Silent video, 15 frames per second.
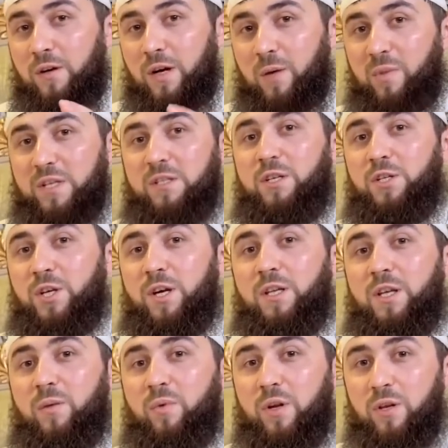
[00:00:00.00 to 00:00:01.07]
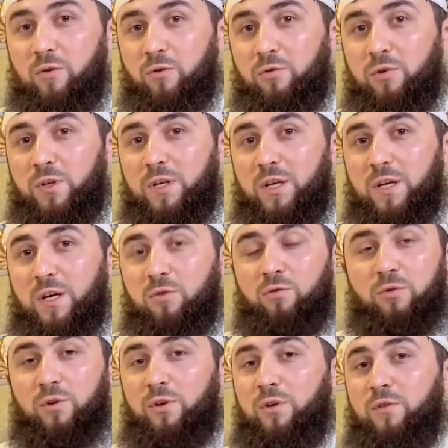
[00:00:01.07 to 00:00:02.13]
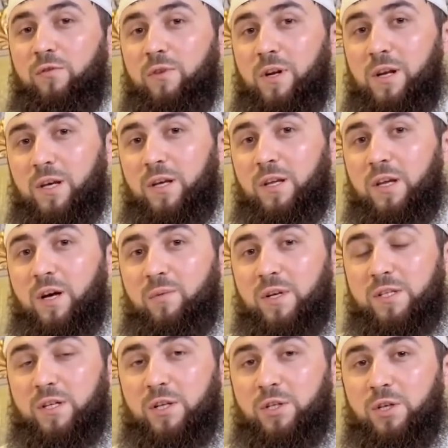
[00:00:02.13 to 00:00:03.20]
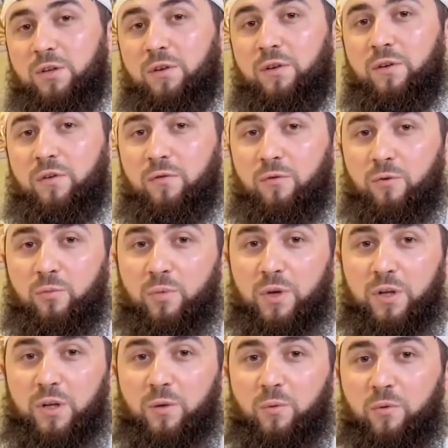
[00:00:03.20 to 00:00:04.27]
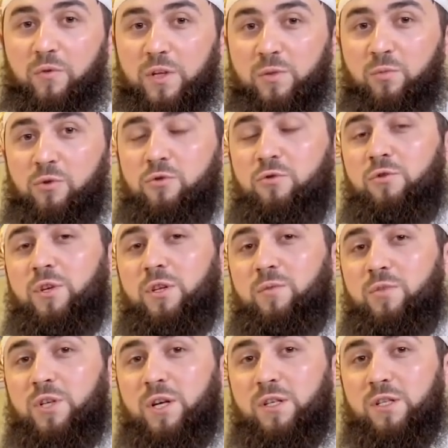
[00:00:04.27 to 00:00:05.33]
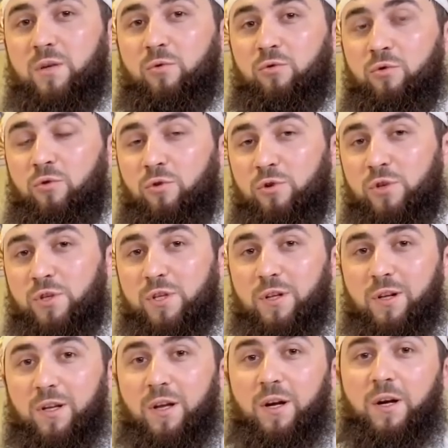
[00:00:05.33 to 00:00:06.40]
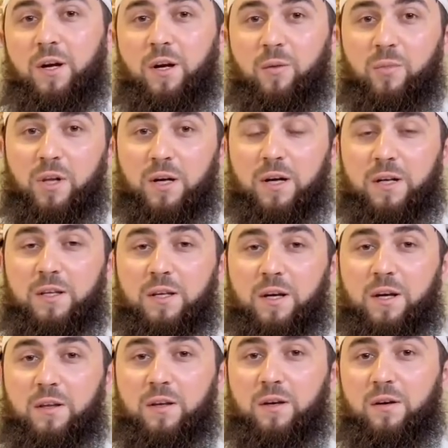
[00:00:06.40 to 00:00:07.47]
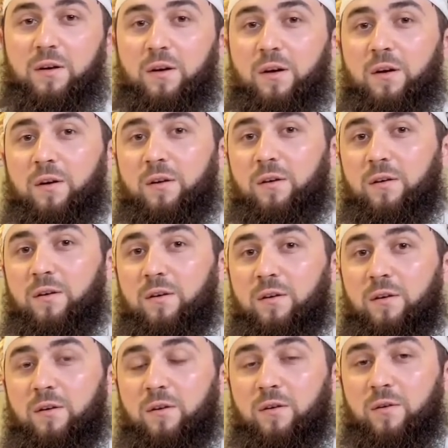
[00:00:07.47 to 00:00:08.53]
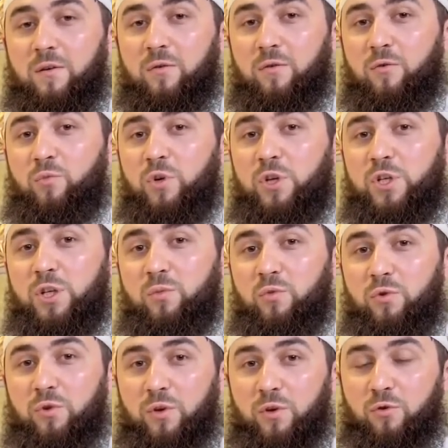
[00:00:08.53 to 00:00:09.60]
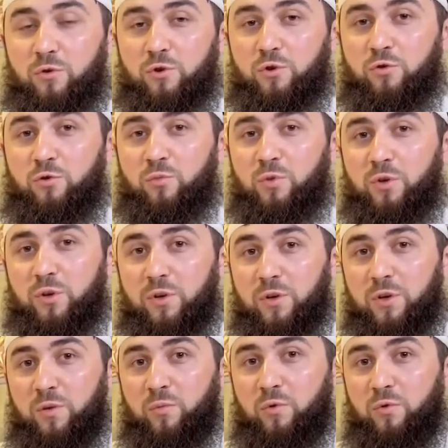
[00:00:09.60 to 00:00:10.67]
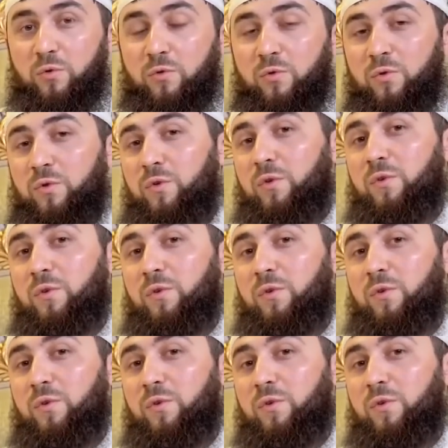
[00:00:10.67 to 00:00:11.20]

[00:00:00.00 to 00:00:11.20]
обозначаете определенный день, который в религии не обозначен. Вот поэтому воспользуюсь этим шансом, кто хочет сделать благодеяние умершему и хочет, чтобы ему